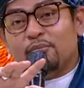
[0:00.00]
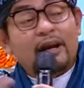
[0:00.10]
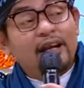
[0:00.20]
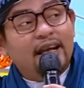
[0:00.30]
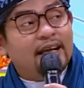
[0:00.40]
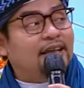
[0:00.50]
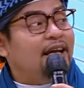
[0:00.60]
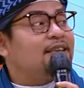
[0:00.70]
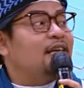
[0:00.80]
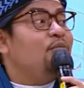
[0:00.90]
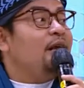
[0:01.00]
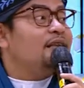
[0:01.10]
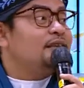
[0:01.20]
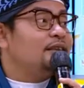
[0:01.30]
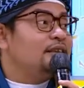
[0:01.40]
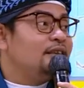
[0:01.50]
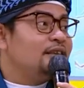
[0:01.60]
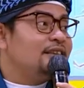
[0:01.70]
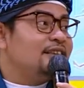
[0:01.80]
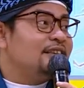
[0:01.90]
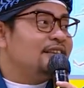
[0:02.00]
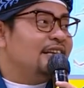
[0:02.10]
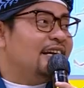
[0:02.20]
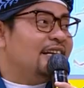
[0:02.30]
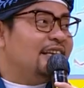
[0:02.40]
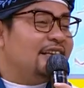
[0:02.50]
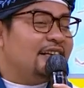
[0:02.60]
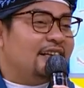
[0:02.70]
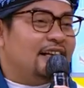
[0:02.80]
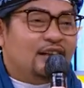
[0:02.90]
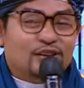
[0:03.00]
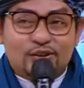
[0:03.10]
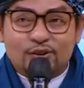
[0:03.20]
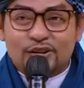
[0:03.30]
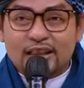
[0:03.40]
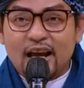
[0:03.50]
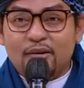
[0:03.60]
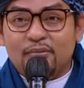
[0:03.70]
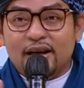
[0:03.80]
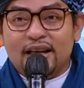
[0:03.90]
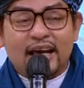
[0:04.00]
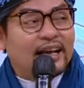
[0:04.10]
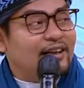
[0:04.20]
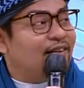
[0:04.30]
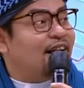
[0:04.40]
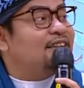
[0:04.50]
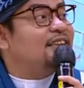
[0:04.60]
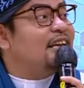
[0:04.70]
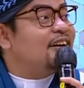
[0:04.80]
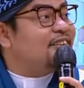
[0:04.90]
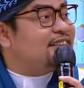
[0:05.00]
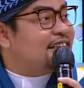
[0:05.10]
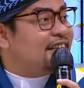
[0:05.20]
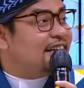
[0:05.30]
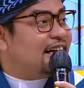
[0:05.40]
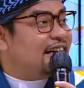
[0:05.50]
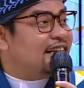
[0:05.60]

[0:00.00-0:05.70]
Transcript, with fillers: Pendeknya SMS Gitu. Susah melihat orang senang masa gitu. Ah, itu